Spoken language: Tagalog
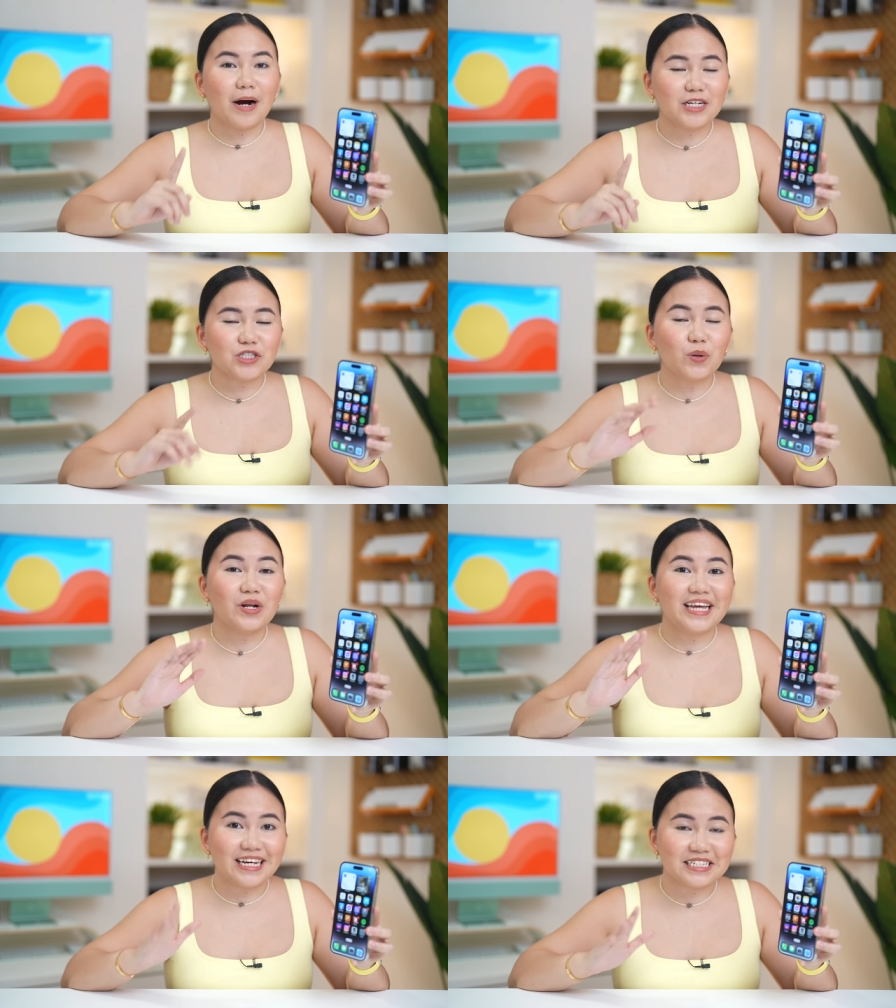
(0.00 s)
punch hole,
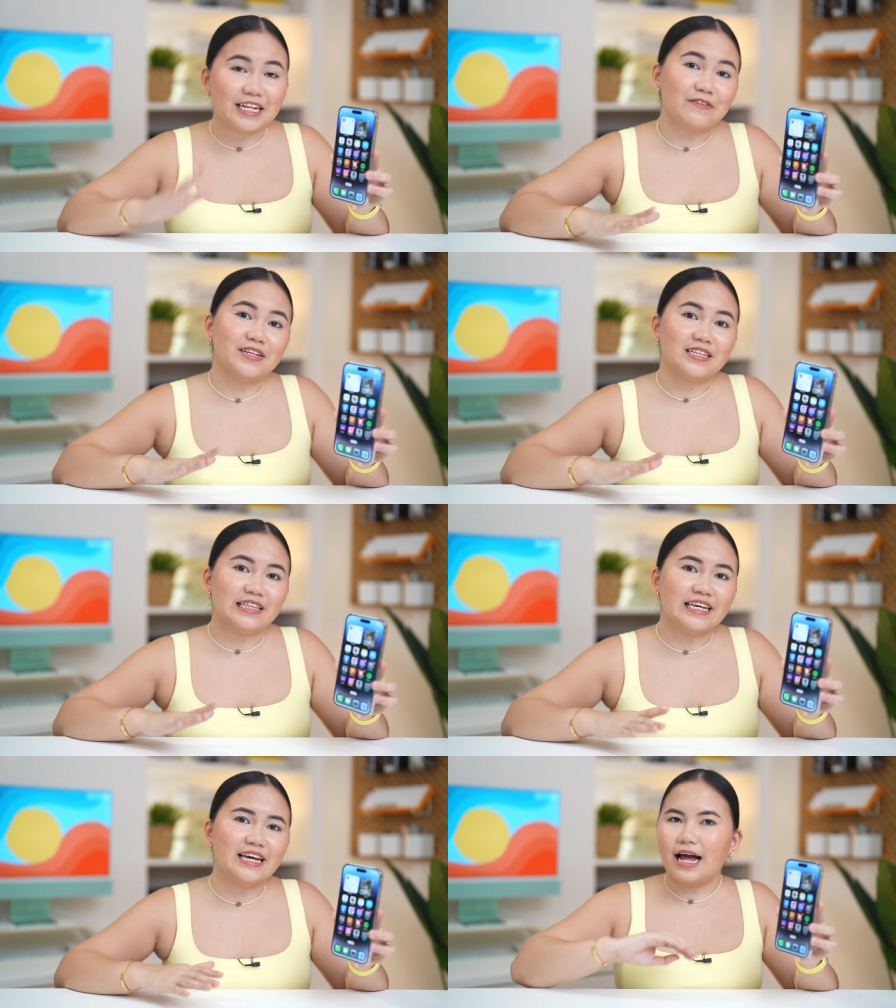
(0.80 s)
yes,
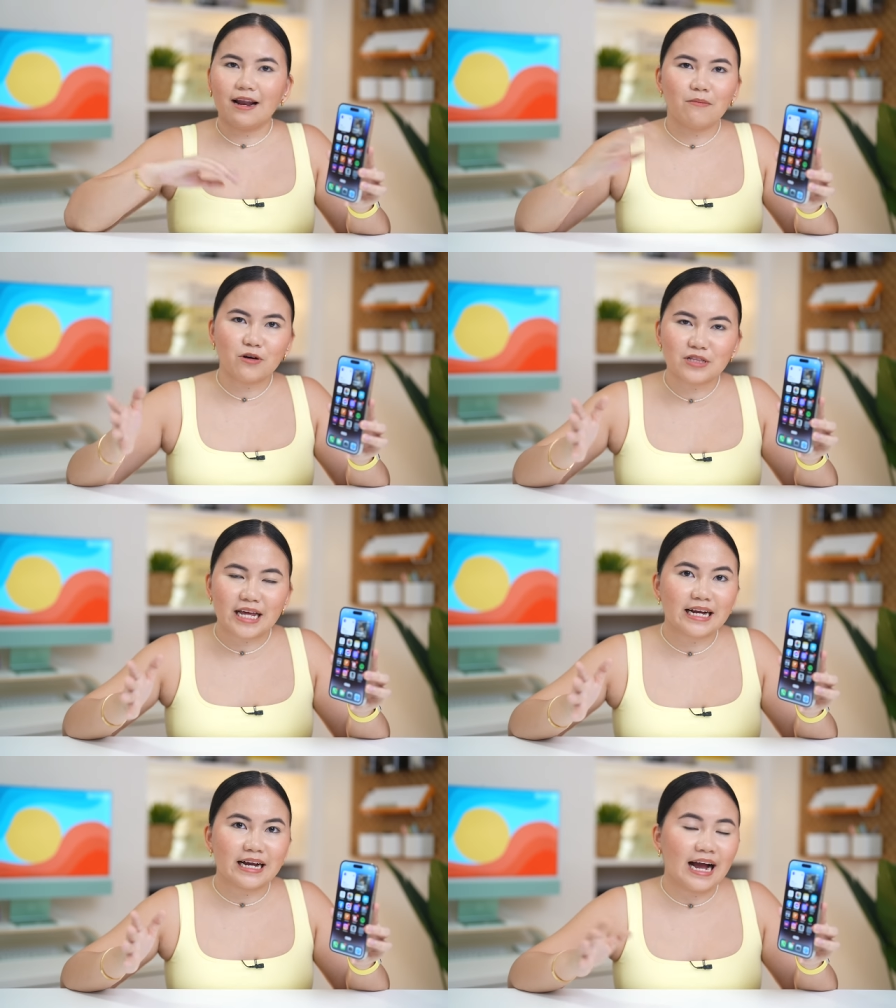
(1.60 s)
definitely. Alam ko
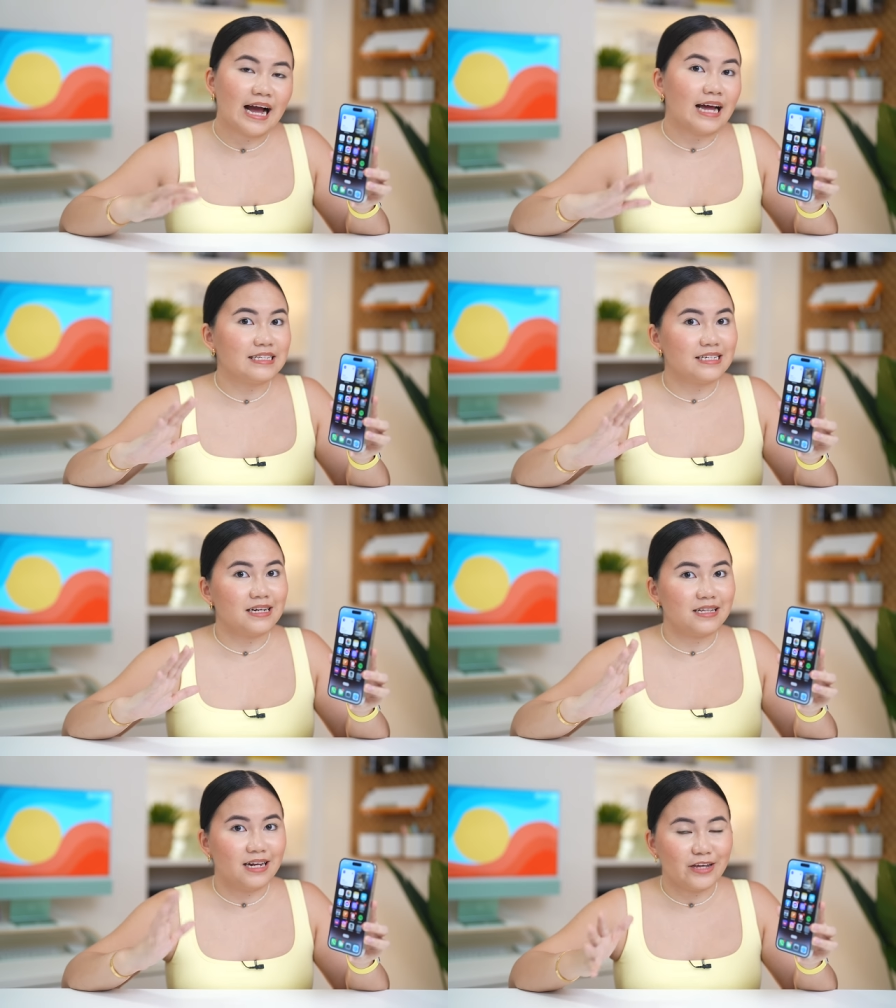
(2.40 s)
talagang aalisin
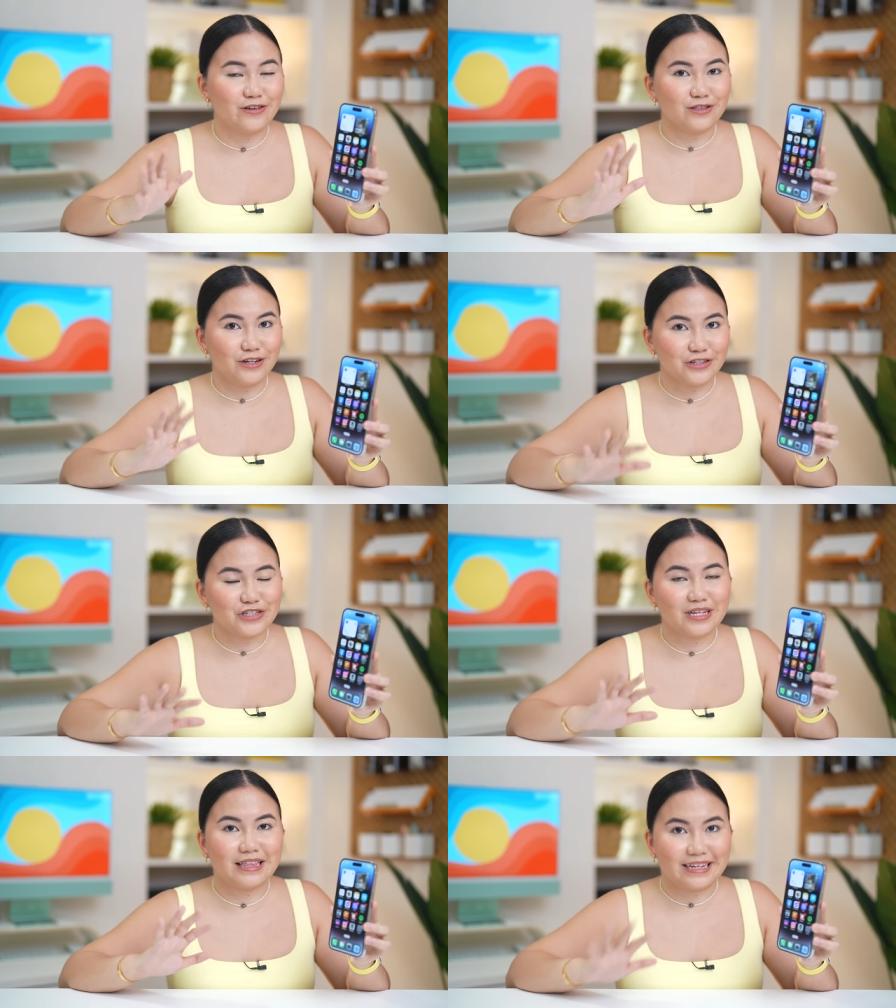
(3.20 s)
na nila yung
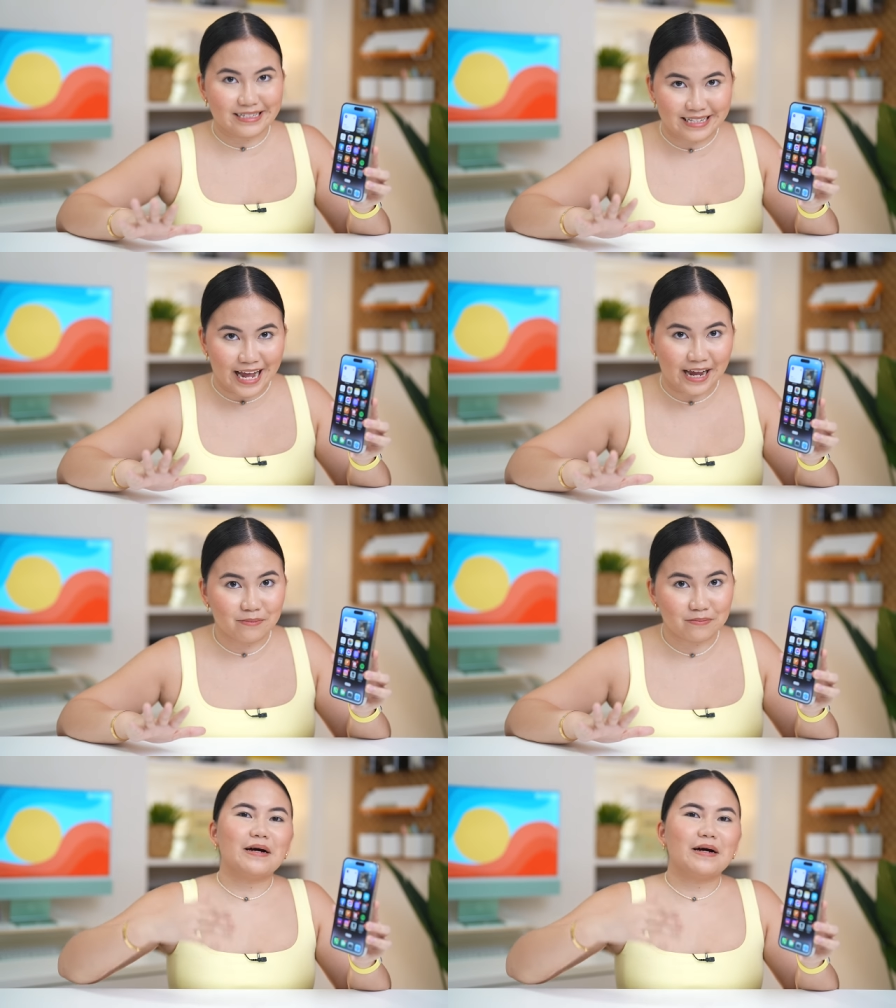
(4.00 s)
notch this time.